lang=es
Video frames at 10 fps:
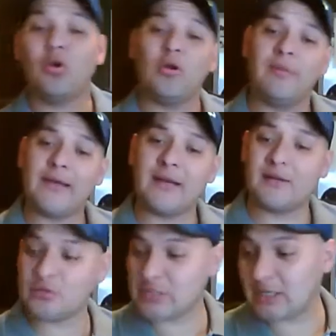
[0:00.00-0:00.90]
Olvera
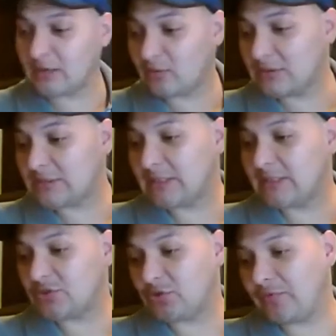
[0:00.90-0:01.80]
nos encargó
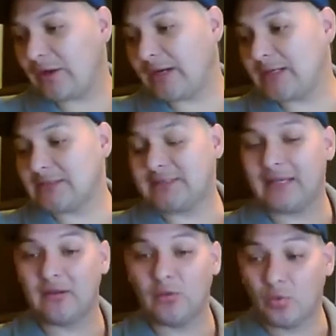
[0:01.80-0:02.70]
este shofar, él es
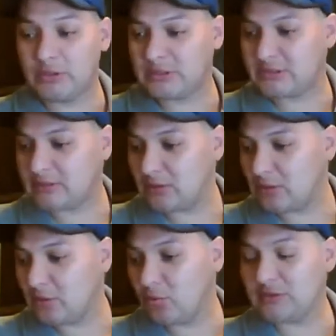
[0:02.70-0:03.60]
de Lewis,
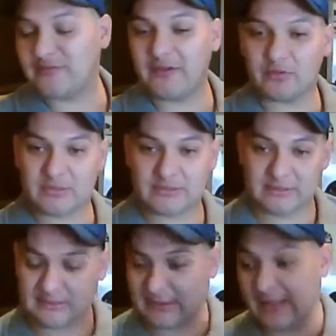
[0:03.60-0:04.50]
Louisville,
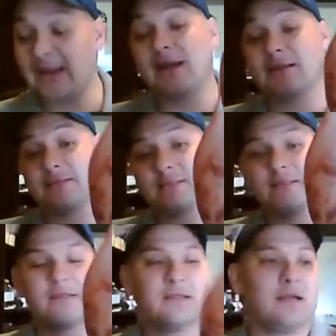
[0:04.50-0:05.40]
Texas.
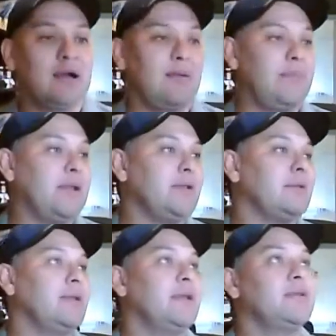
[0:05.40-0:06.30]
Amén.
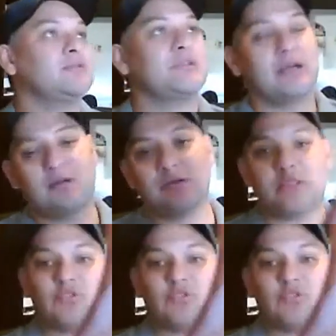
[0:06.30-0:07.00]
Y nos encargó este